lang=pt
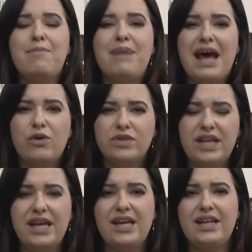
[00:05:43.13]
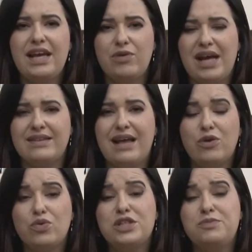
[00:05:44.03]
para a UTI
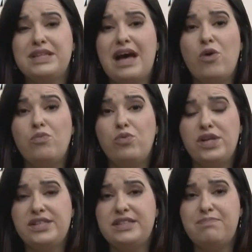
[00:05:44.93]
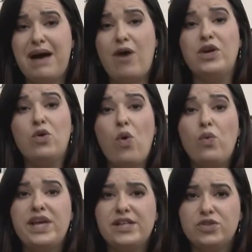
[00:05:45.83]
neonatal do Hospital Municipal e
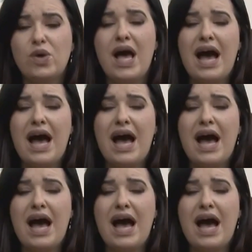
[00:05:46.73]
com isso